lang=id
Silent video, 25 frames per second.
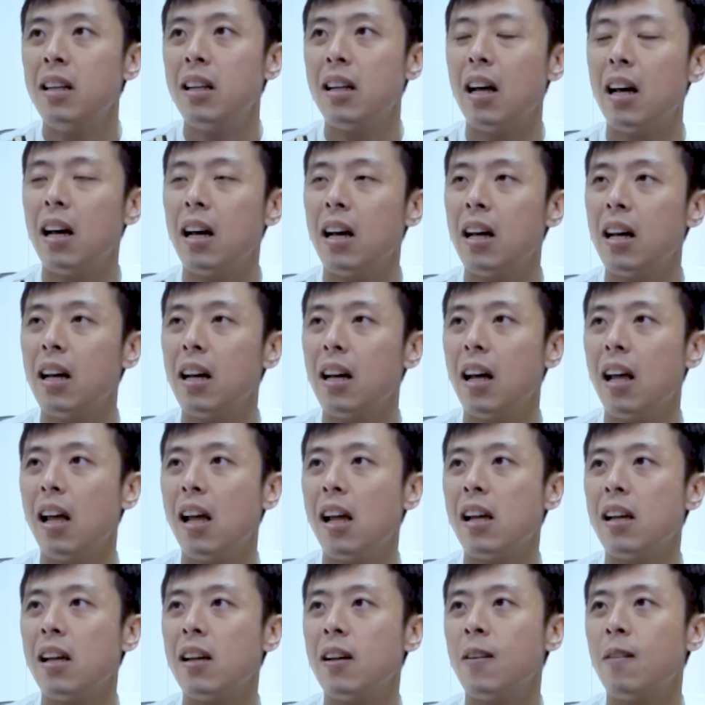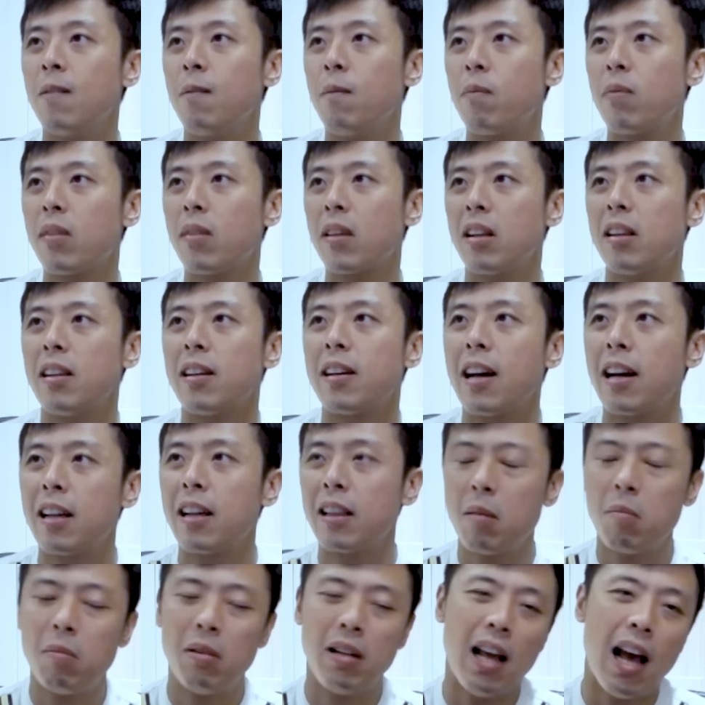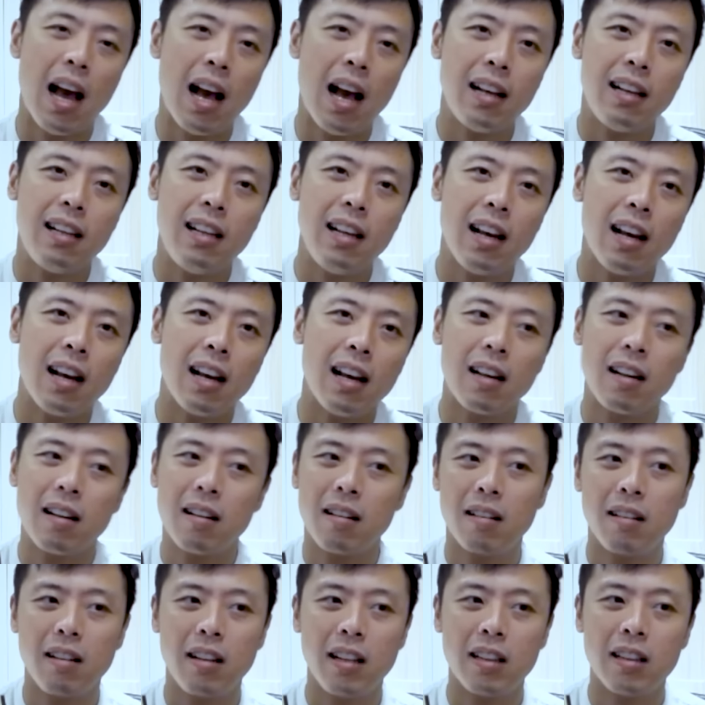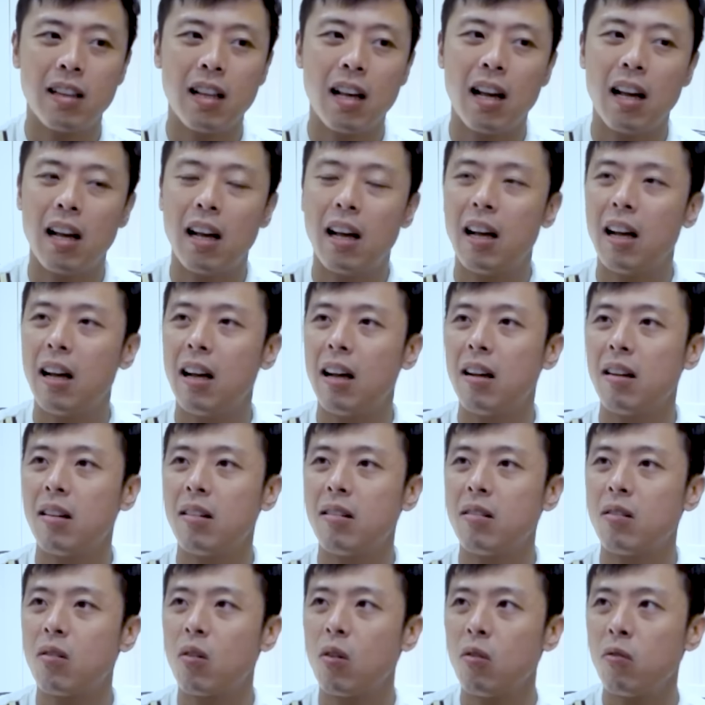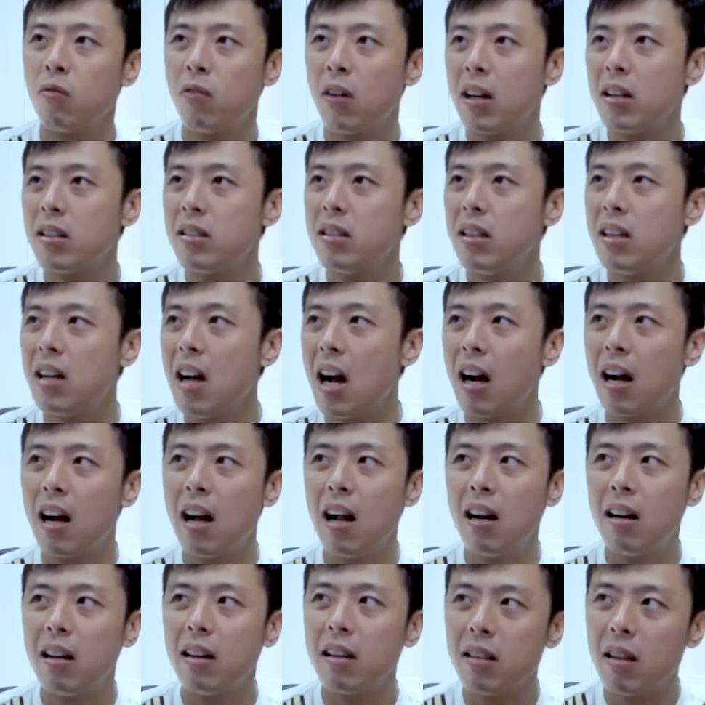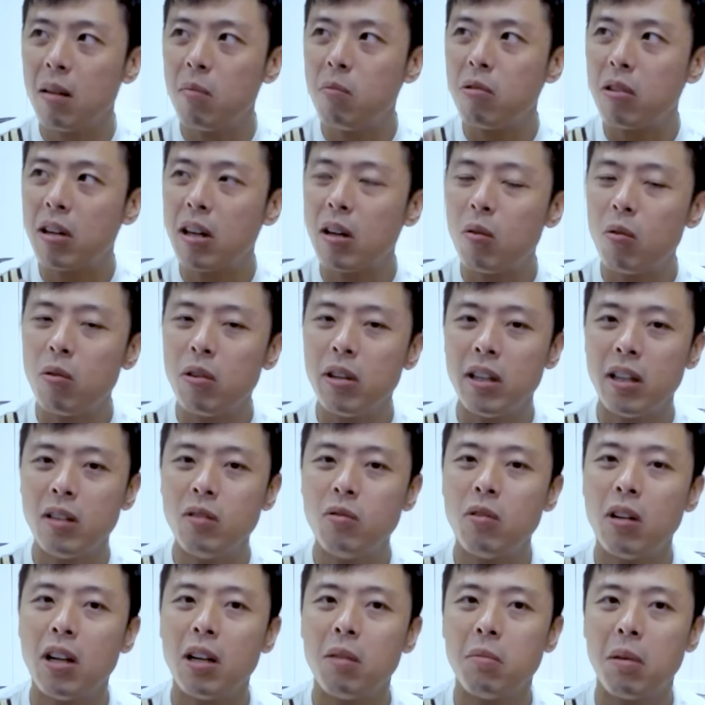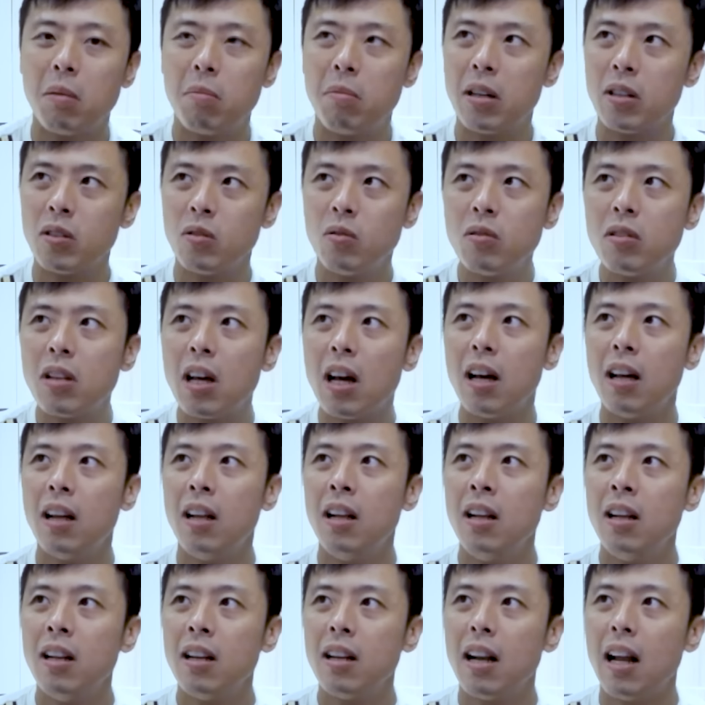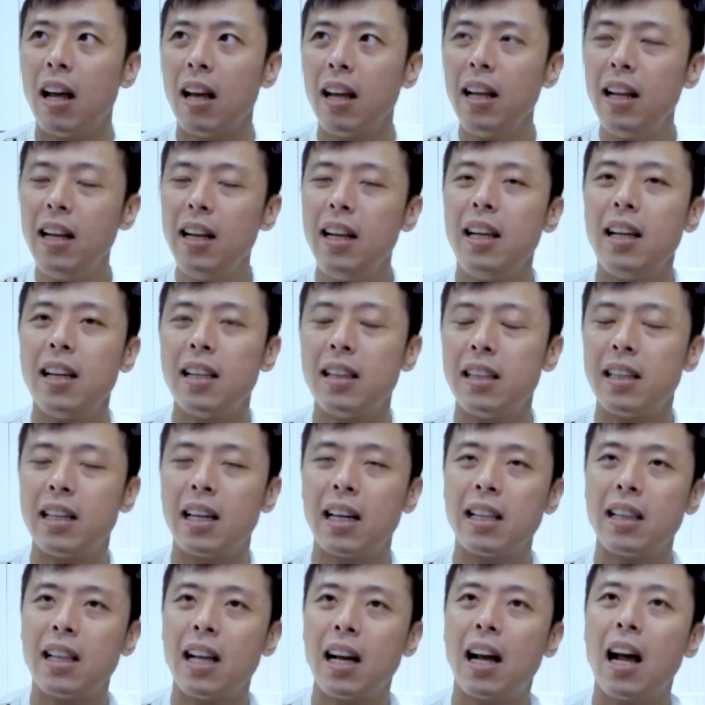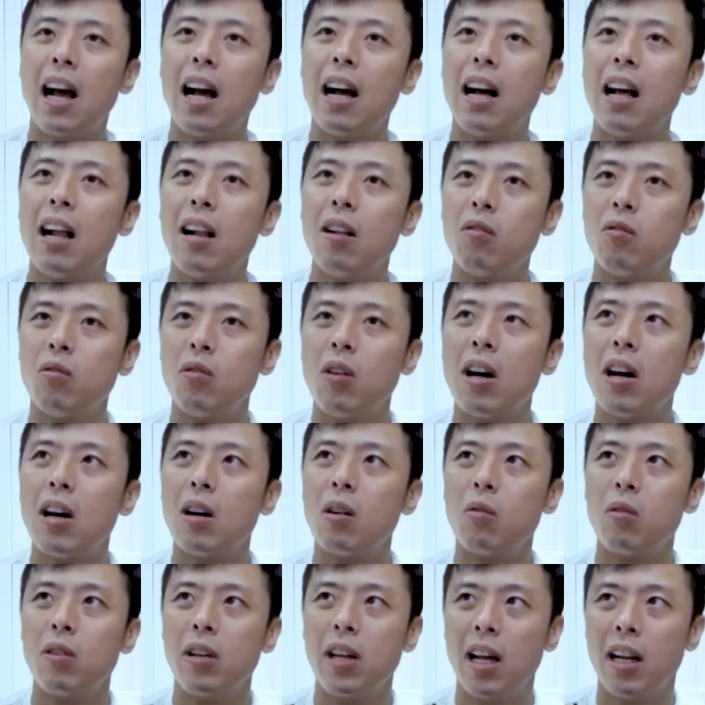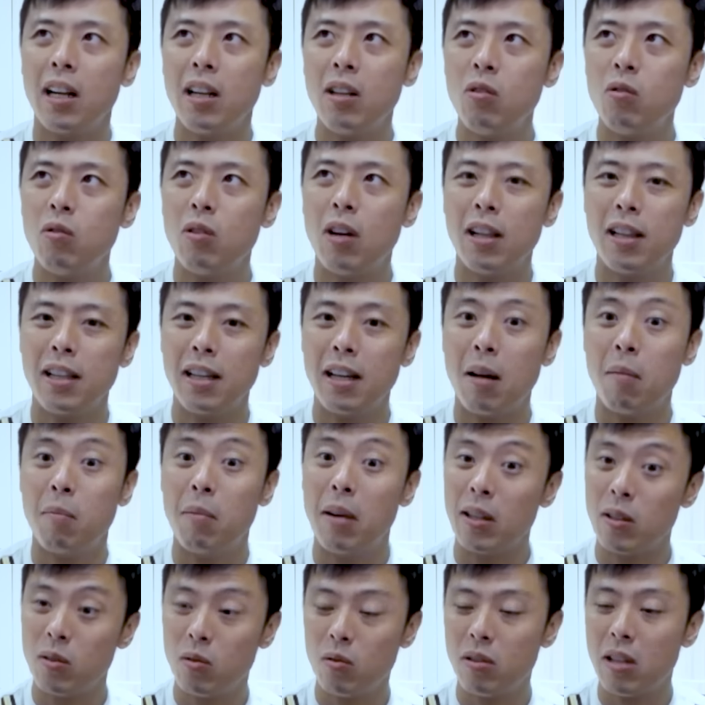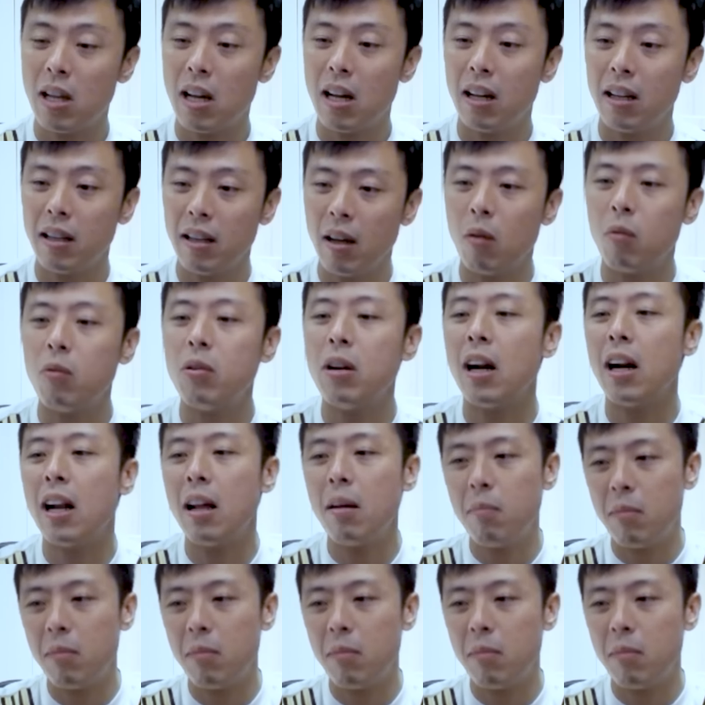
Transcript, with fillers: Nah, uh, ketika kita beli Agia, kita konversi gagal, kita mungkin ruginya juga 15 juta. Nah, ini ketika kita gagal juga kerugiannya juga 13 juta. Ya udahlah,